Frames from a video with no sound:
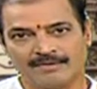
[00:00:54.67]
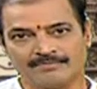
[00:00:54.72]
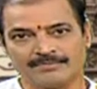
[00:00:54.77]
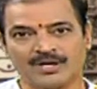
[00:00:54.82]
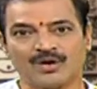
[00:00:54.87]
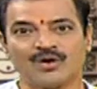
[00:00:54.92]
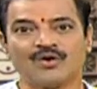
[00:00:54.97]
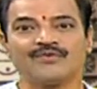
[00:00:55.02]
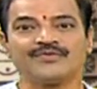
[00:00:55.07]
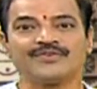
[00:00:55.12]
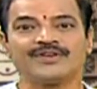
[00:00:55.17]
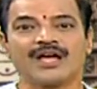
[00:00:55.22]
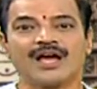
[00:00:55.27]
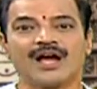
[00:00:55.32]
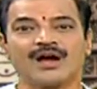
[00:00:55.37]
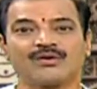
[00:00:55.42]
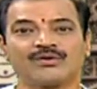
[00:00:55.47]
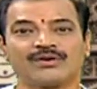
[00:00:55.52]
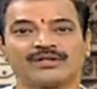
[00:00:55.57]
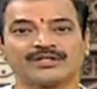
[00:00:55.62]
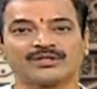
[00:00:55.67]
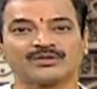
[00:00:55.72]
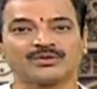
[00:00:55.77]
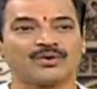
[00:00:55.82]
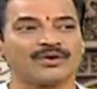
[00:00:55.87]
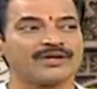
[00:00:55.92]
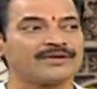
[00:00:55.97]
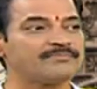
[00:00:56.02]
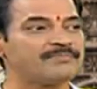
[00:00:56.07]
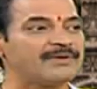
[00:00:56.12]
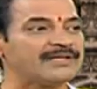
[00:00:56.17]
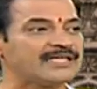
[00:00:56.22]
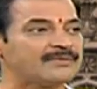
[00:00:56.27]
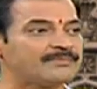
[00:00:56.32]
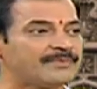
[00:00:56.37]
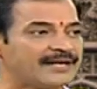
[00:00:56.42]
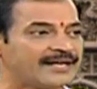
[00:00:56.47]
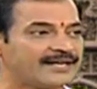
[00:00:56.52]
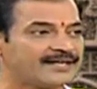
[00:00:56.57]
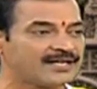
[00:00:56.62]
మనోవ్యాకులతతో ఇబ్బంది
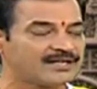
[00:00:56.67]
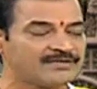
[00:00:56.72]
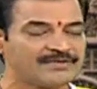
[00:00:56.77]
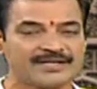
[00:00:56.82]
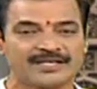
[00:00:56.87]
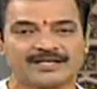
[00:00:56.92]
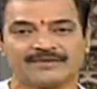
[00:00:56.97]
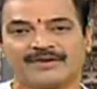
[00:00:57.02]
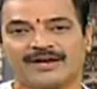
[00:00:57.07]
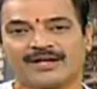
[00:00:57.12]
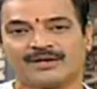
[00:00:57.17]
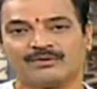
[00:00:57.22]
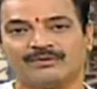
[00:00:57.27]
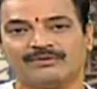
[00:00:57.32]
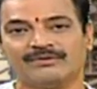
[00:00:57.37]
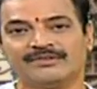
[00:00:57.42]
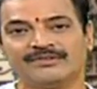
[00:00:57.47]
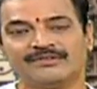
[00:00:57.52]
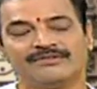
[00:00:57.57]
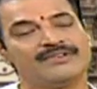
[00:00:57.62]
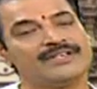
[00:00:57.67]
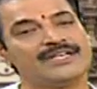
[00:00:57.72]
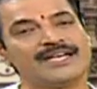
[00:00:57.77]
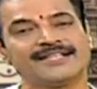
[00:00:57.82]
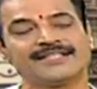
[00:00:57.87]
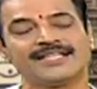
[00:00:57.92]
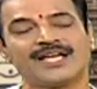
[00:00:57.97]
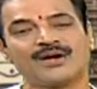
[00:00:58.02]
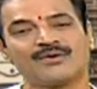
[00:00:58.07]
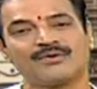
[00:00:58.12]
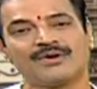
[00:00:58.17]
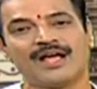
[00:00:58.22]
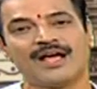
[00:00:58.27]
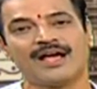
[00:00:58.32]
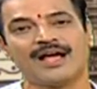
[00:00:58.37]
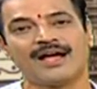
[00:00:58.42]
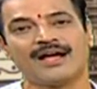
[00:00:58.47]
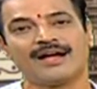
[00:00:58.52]
పడేటటువంటి వారు వీళ్ళంతా కూడా